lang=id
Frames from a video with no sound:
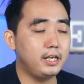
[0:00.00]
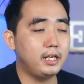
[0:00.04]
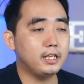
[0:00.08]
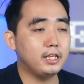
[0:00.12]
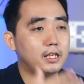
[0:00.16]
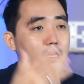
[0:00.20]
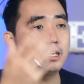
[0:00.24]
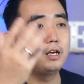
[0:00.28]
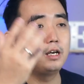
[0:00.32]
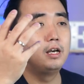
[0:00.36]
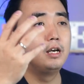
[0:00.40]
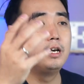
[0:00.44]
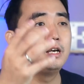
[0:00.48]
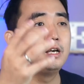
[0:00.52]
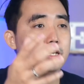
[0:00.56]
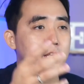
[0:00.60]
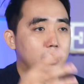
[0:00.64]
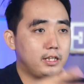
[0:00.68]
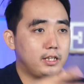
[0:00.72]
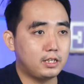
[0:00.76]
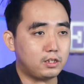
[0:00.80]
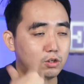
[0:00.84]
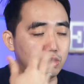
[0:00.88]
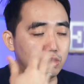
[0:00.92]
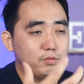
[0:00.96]
kita
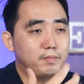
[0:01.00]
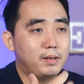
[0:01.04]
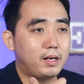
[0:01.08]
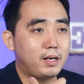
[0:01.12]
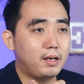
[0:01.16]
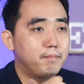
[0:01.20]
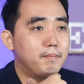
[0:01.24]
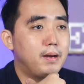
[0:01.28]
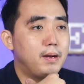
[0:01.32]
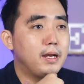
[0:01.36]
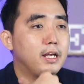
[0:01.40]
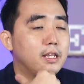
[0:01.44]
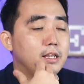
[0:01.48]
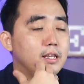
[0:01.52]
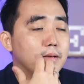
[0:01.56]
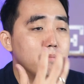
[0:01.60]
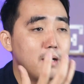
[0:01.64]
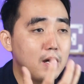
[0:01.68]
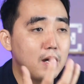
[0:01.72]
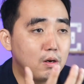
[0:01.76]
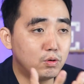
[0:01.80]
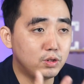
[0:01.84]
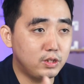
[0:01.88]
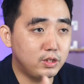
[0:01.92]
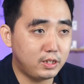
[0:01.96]
kita terus berkembang, kita
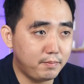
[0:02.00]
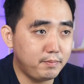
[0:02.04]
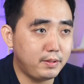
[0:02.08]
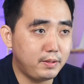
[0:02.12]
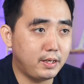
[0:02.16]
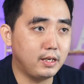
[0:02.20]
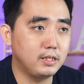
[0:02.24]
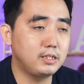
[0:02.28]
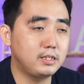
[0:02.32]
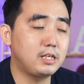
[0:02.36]
bangun timnya,